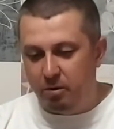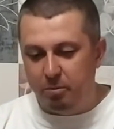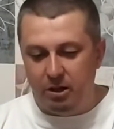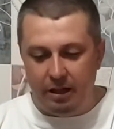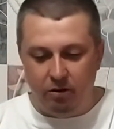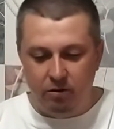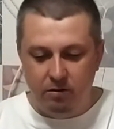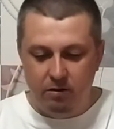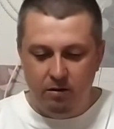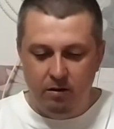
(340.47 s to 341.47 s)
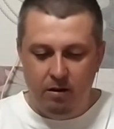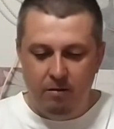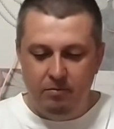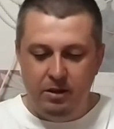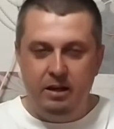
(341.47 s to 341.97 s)
по плану.
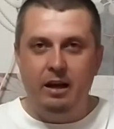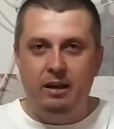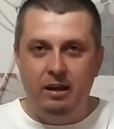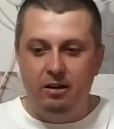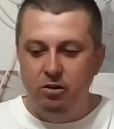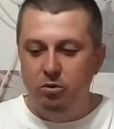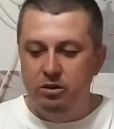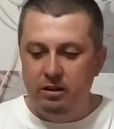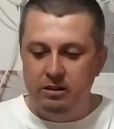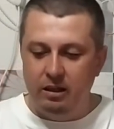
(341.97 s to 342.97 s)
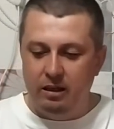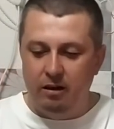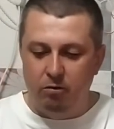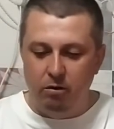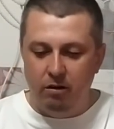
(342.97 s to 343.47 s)
Никаких нудных
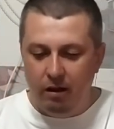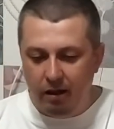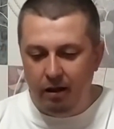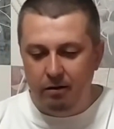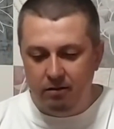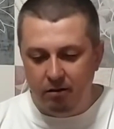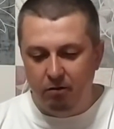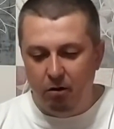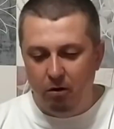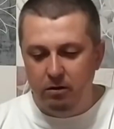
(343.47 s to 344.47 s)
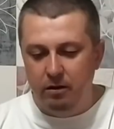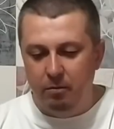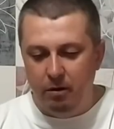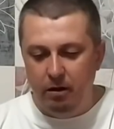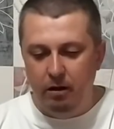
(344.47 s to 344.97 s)
таких вот, э,
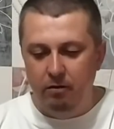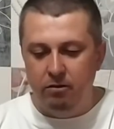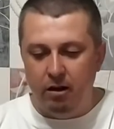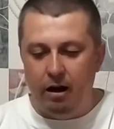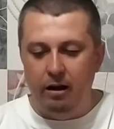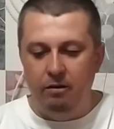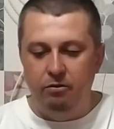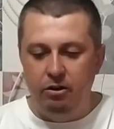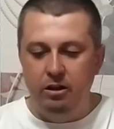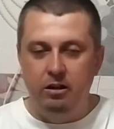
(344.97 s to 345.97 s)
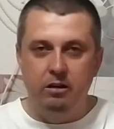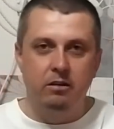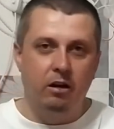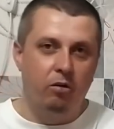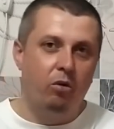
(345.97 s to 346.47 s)
сегодня мы взяли
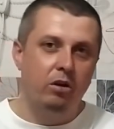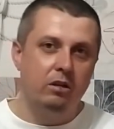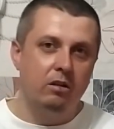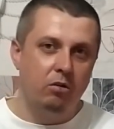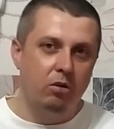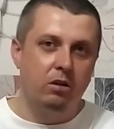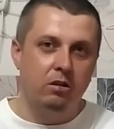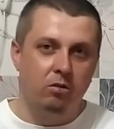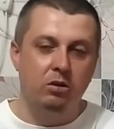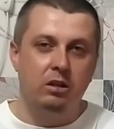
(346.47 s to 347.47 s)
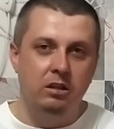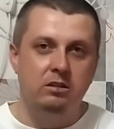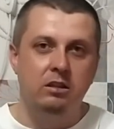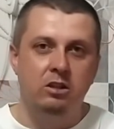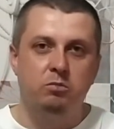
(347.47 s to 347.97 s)
фидер такой-то, то-то, то-то,
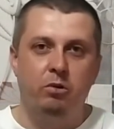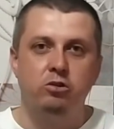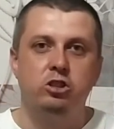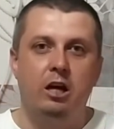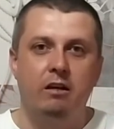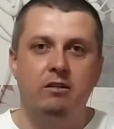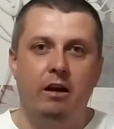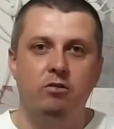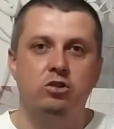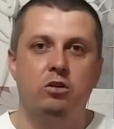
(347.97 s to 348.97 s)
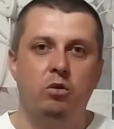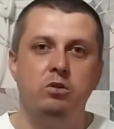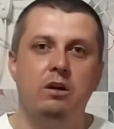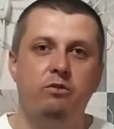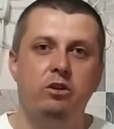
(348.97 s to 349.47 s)
и сидишь полчаса рассказываешь,
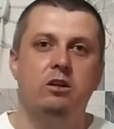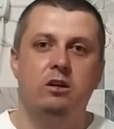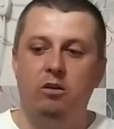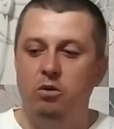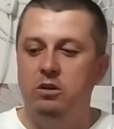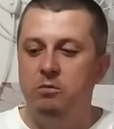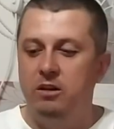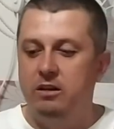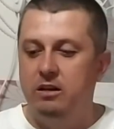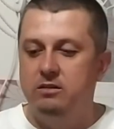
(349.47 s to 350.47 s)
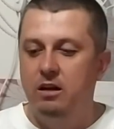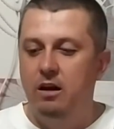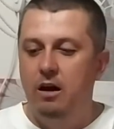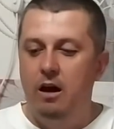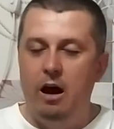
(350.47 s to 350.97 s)
какой у тебя фидер, какой ты молодец,
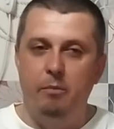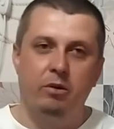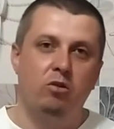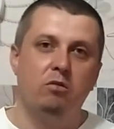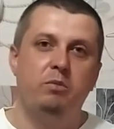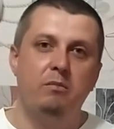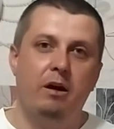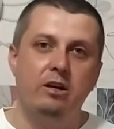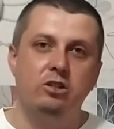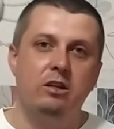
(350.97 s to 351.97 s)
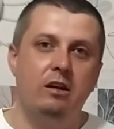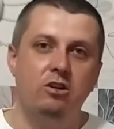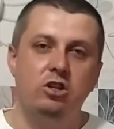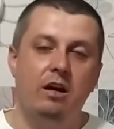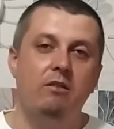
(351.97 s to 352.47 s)
а потом споймаешь три
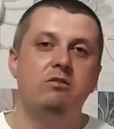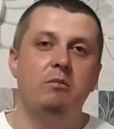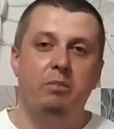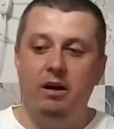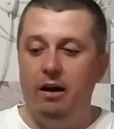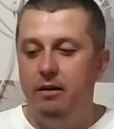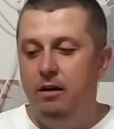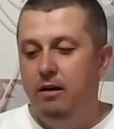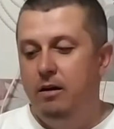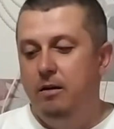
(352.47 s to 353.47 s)
леща и всем пока.